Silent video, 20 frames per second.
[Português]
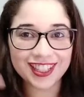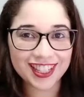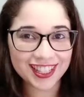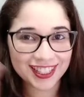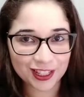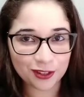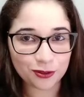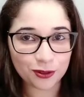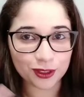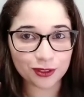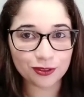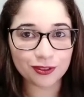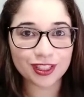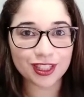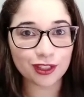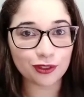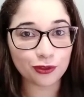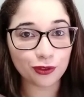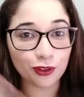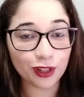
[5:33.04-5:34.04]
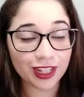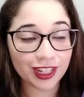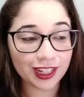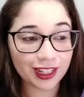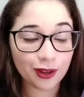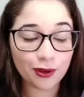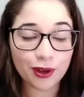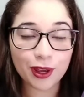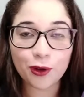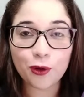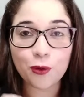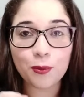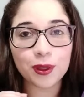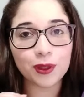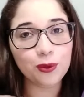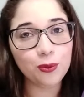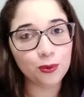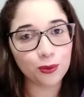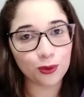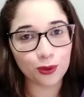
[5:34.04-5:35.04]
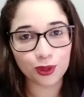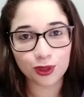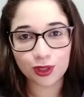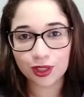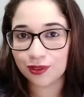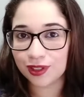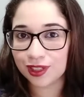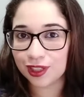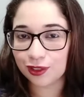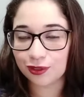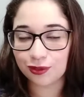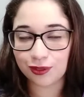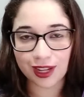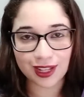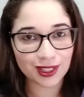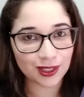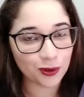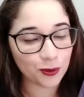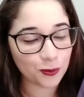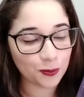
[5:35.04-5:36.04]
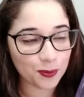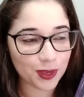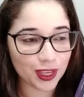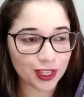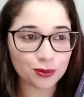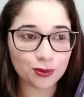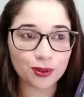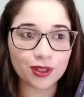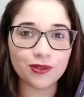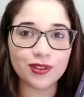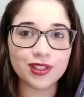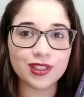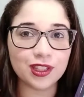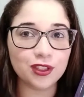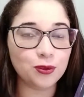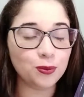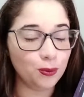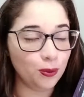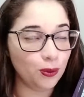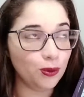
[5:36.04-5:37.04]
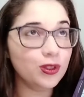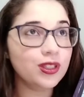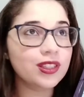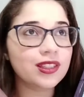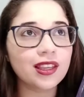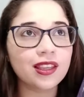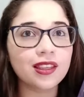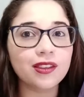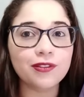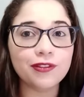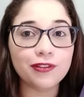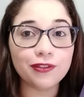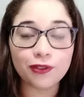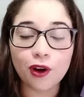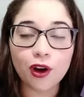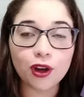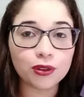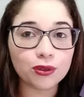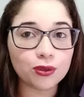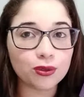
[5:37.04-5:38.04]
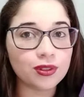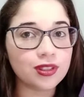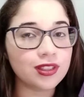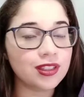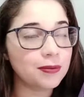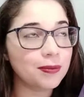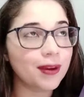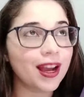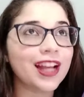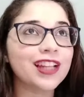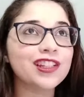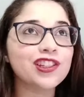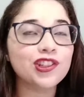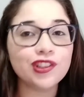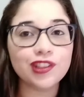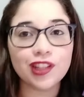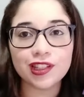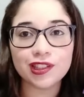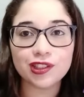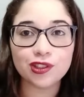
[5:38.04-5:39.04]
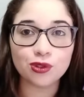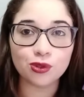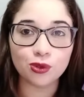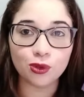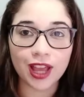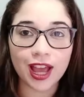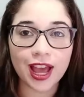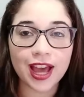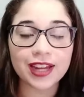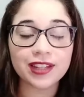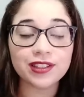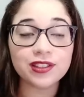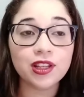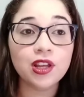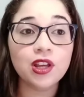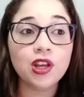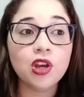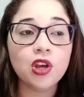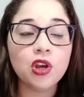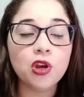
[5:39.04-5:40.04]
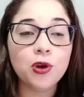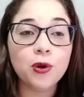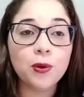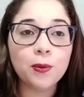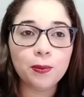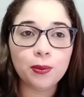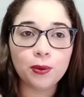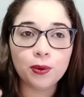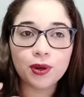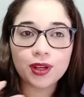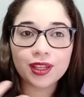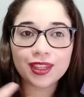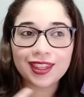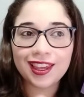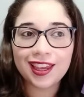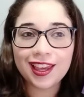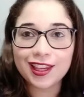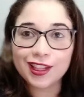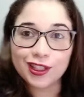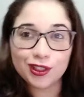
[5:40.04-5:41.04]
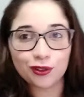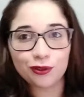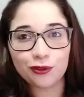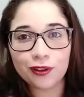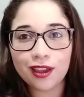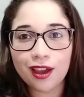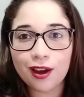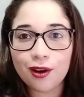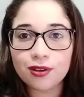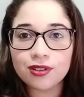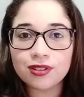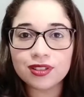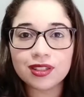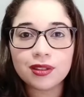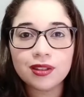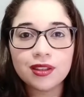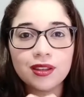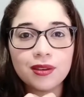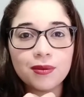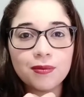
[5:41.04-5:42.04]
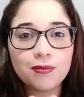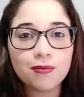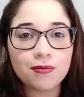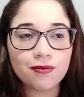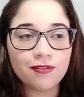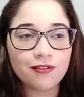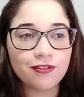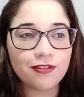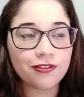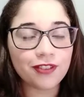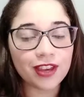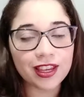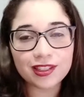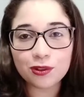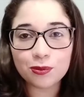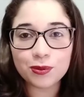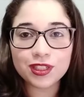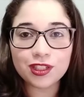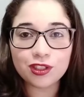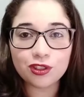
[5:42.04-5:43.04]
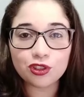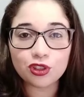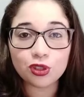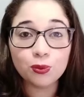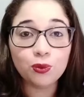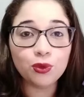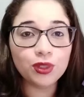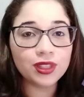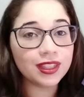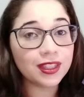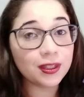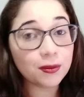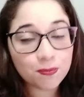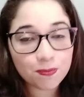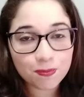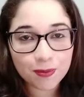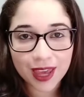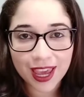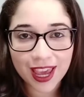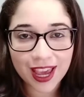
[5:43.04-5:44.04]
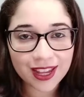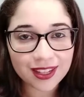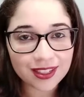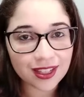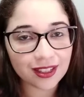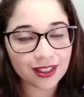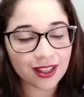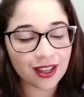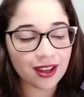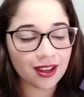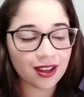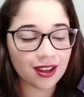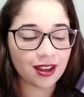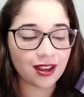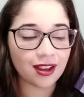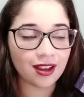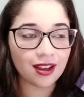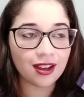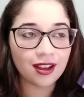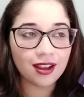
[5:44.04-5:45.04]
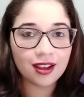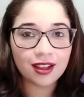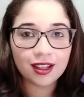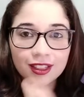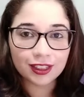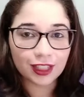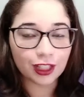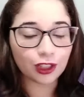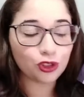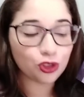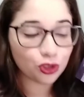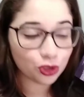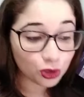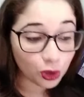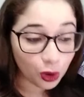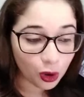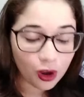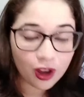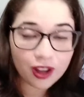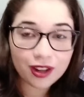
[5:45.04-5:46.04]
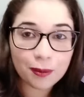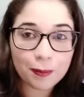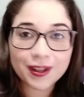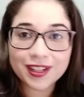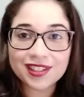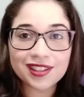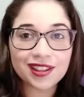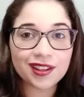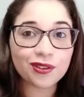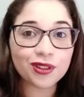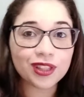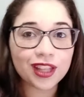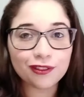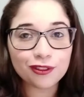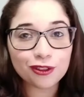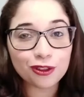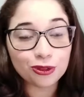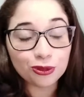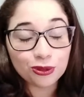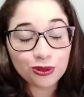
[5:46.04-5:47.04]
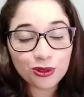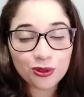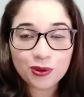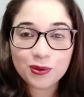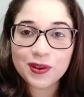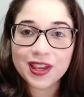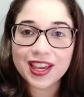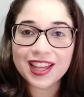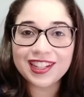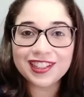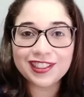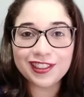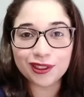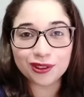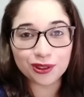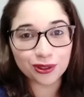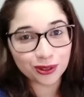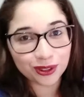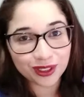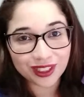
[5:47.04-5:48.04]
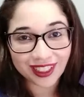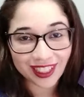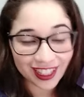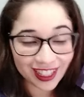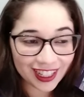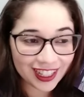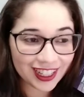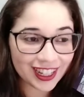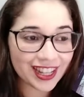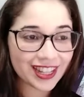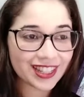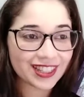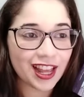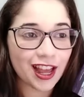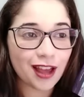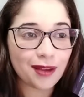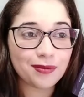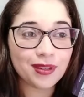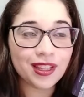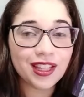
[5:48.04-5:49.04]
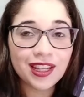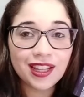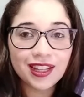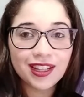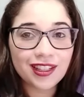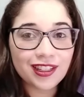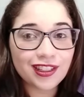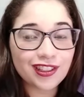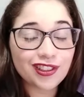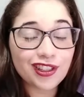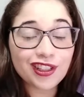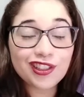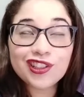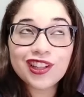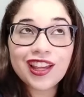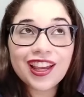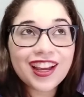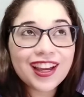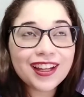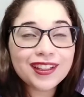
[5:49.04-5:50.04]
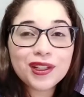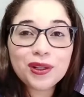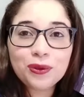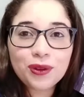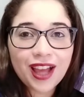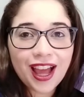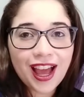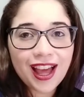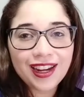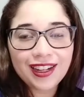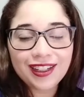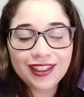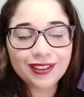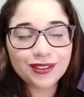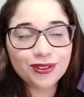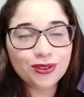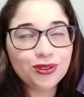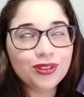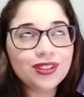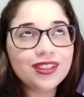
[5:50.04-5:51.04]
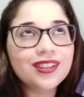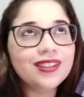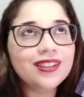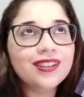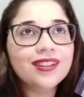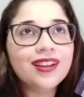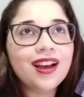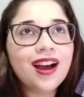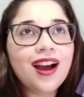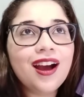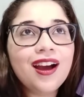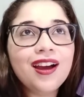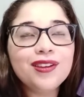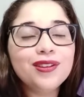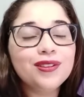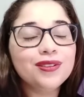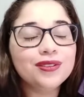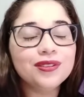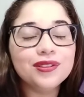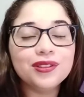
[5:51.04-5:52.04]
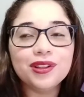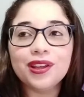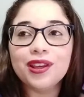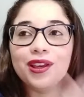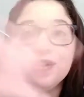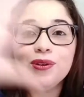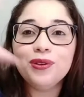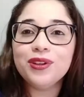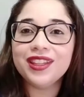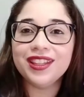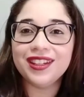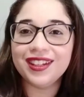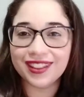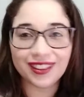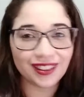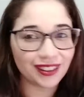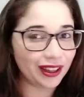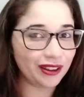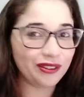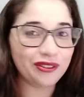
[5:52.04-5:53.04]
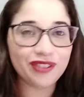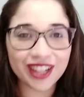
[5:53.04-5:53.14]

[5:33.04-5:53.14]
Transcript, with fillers: E assim, quando vocês forem ler, eu recomendo muito que vocês façam o mesmo, que vocês busquem fotos e imagens desses lugares, porque isso foi algo que fez eu me sentir muito imersa na na história, parecia que eu tava junto com eles dentro do trailer, sabe? E, gente, é cada lugar lindo que. Ai, eu queria estar tá